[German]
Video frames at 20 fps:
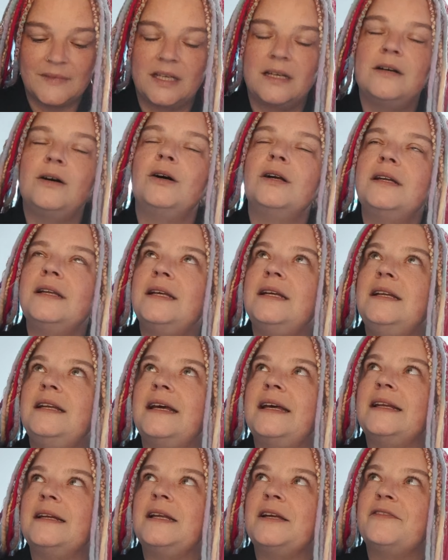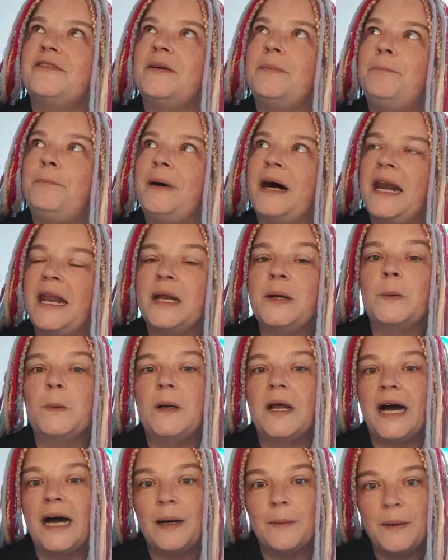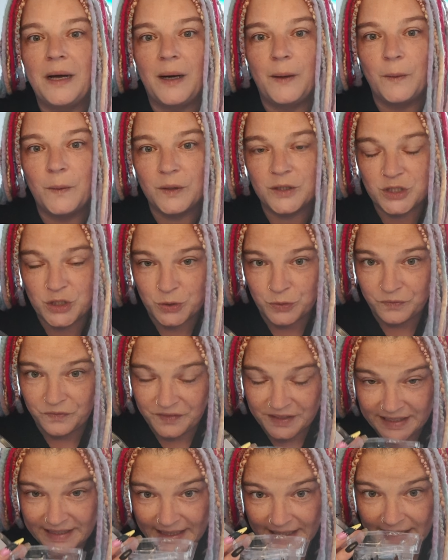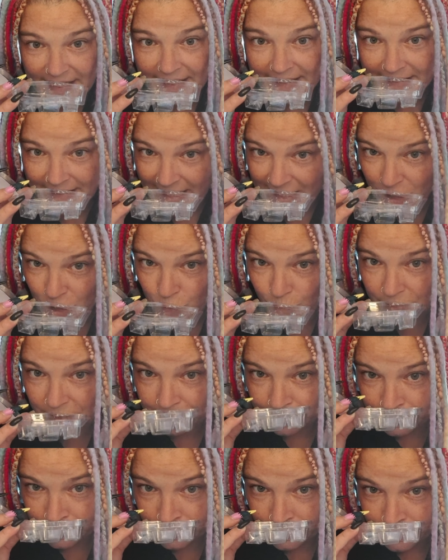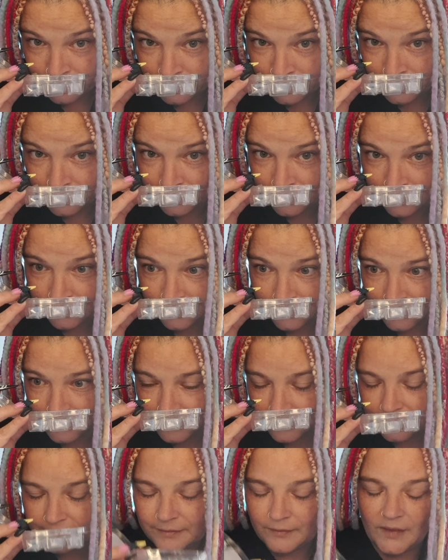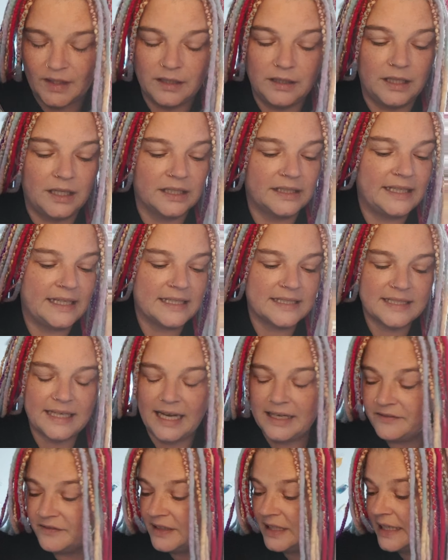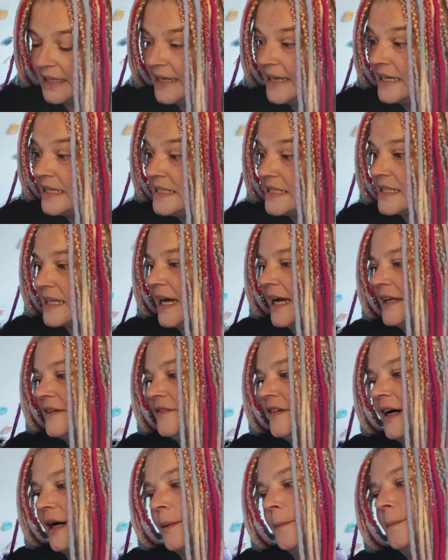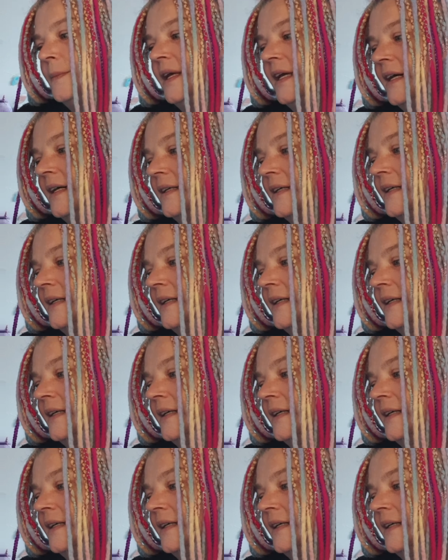konnte ich ihn endlich verballern und habe auch schon wieder Nachschub. Ach, der ist einfach, er ist einfach mega